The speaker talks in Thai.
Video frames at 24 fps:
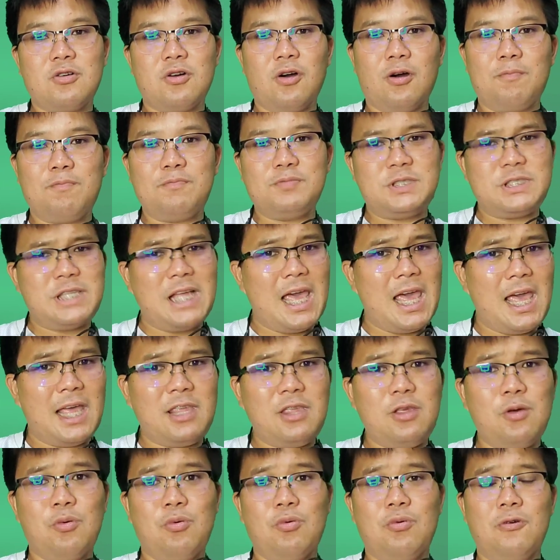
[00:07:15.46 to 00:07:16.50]
กบแซง
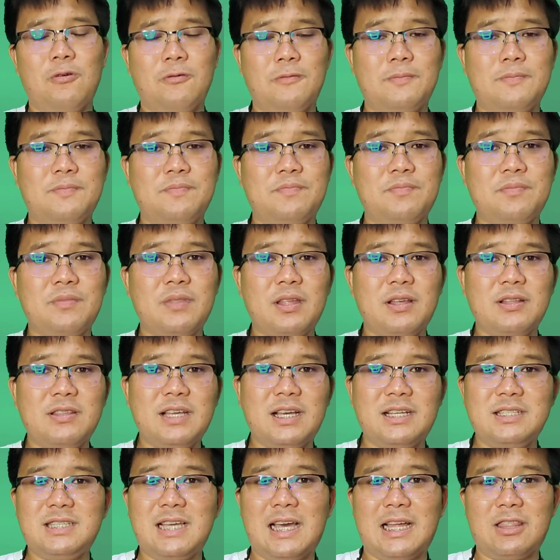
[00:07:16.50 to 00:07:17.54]
อยู่
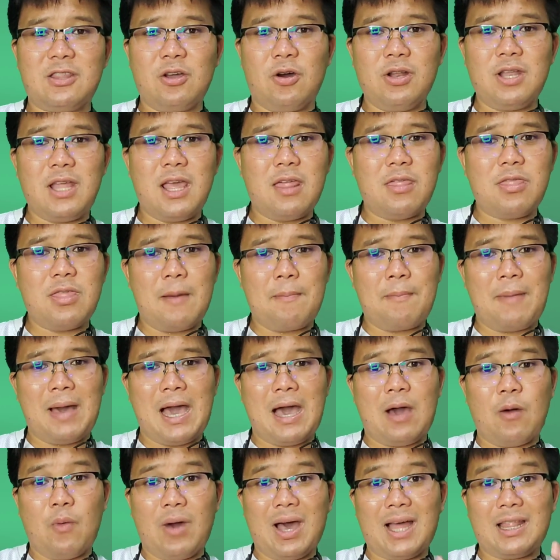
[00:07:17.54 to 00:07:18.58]
เนื่องจากตอนนี้ส
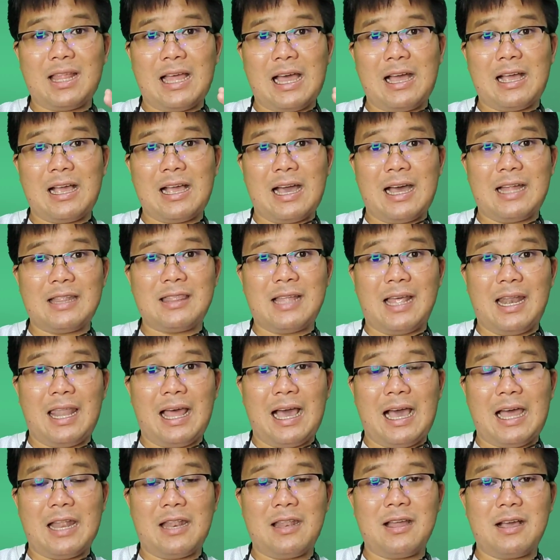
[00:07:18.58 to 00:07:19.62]
ภาวะทางการต
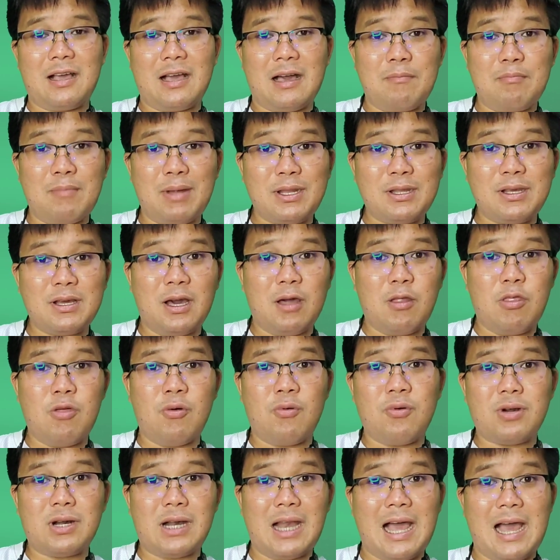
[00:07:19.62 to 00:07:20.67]
ลาดนะครับมันเกิด
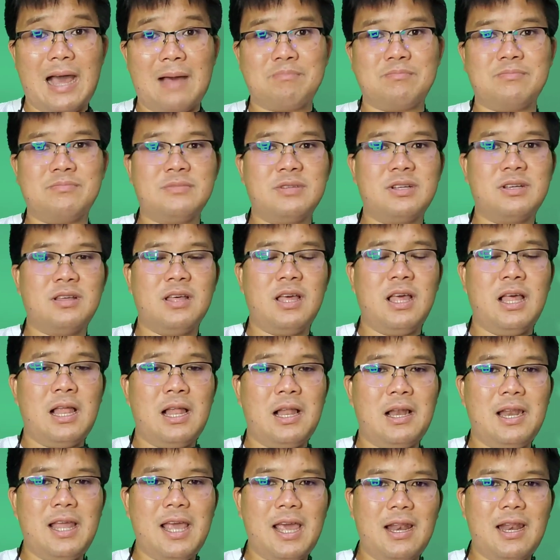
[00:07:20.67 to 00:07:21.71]
สงคราม
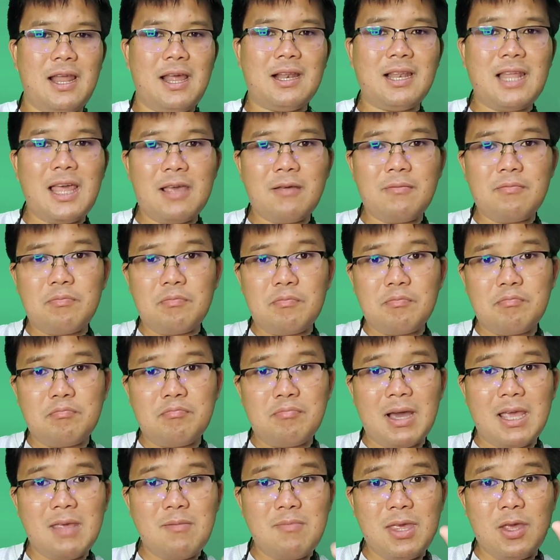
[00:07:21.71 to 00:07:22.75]
เหรียญเล็
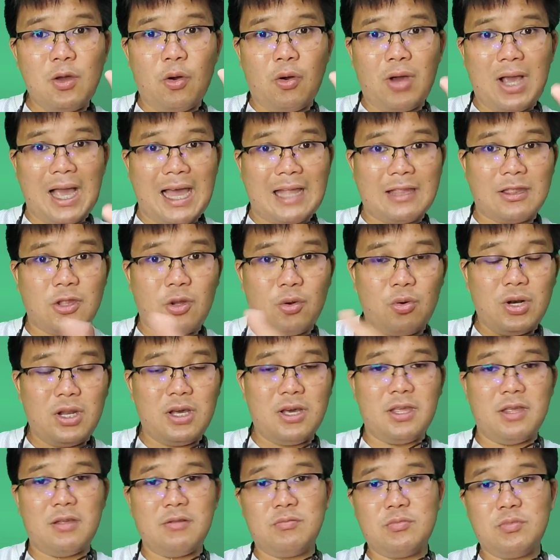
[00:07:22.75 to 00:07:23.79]
กๆไม่มีโอกาสโต
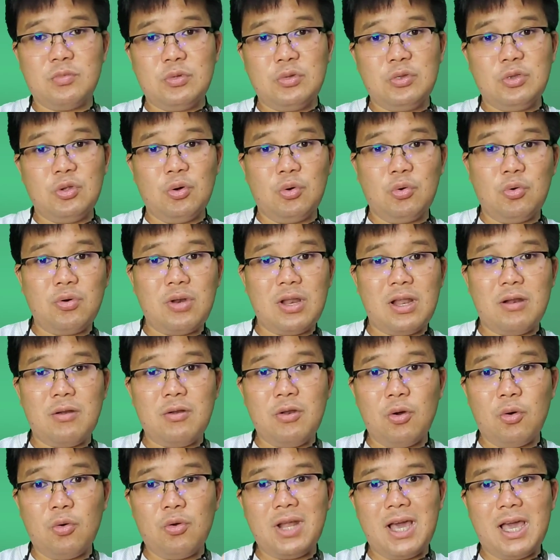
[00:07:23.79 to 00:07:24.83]
เลยดู
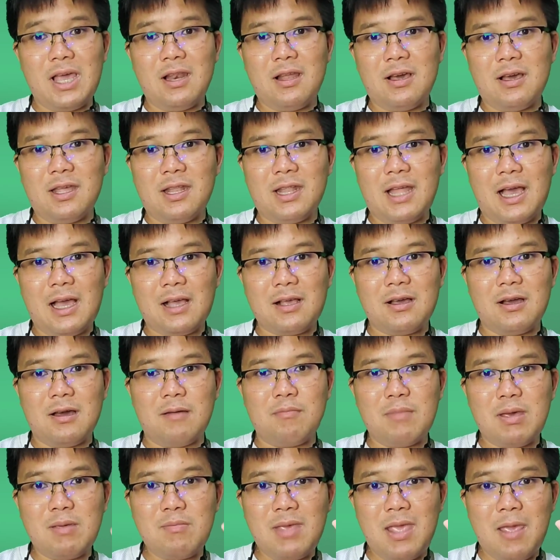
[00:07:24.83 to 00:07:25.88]
ดูได้เลยถ้าเกิ
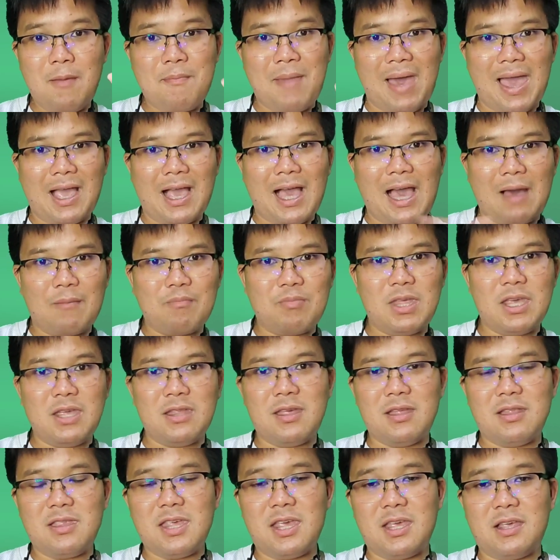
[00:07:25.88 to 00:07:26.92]
ดไม่มีแบ็กอัพดี
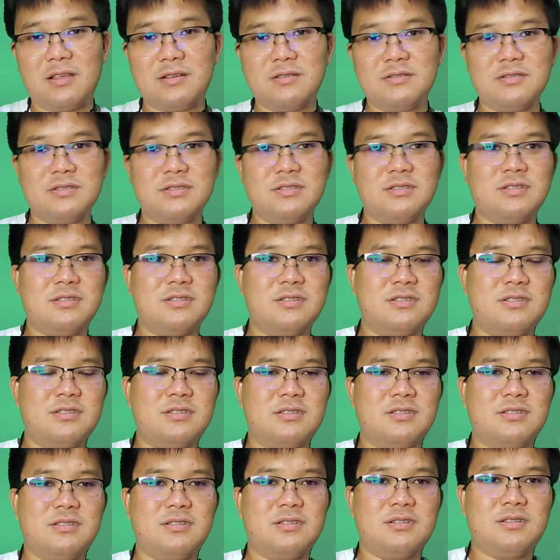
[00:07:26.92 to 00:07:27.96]
จริ
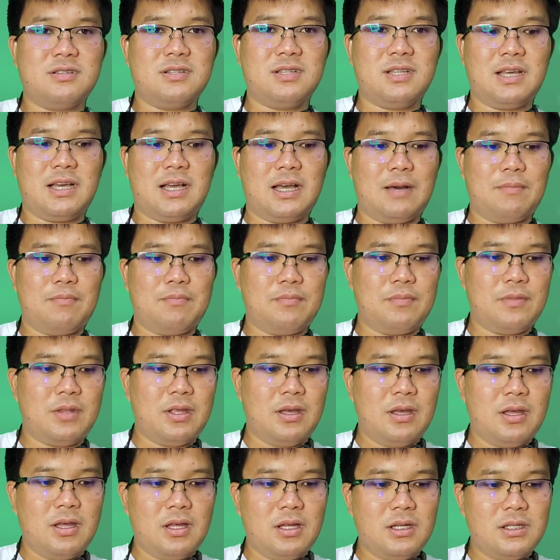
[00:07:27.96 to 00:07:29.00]
งๆนะครับ
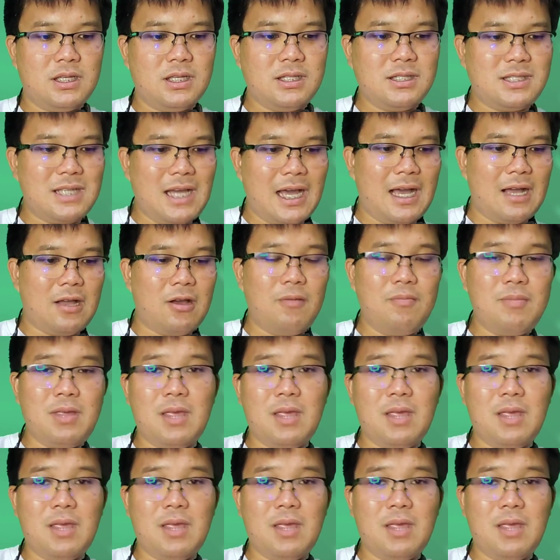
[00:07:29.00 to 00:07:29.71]
ชินจาก็